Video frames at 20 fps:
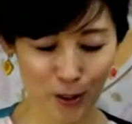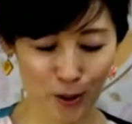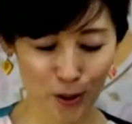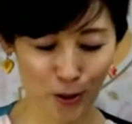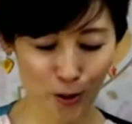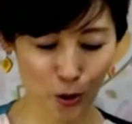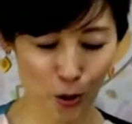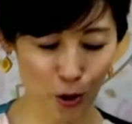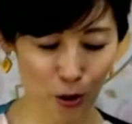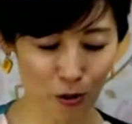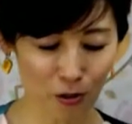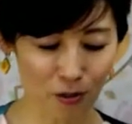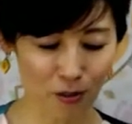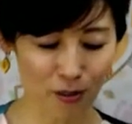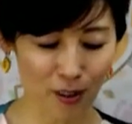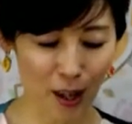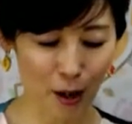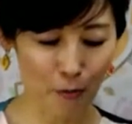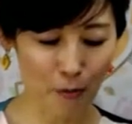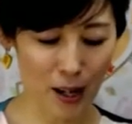そういうこ
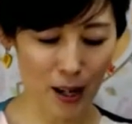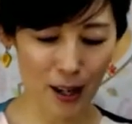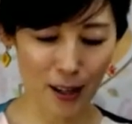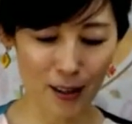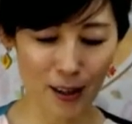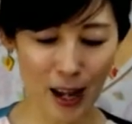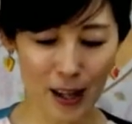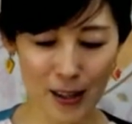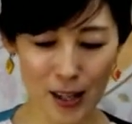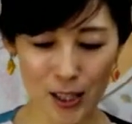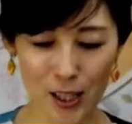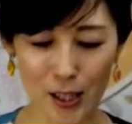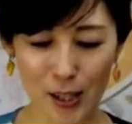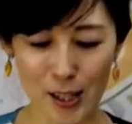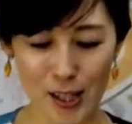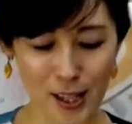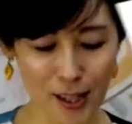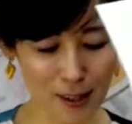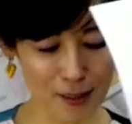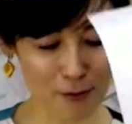とで、まあ
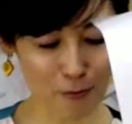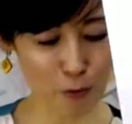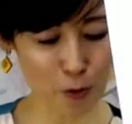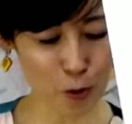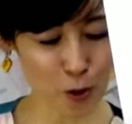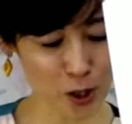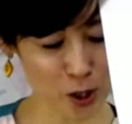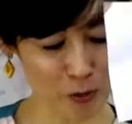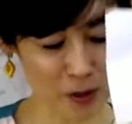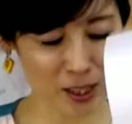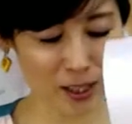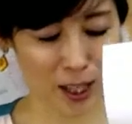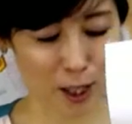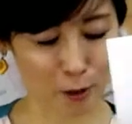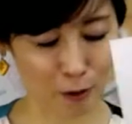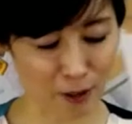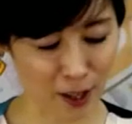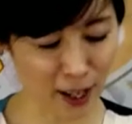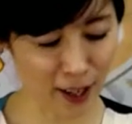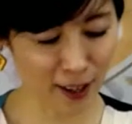話戻しますけ
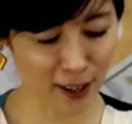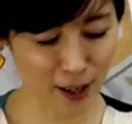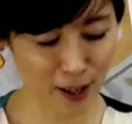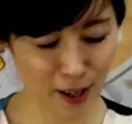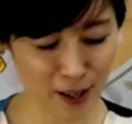どね、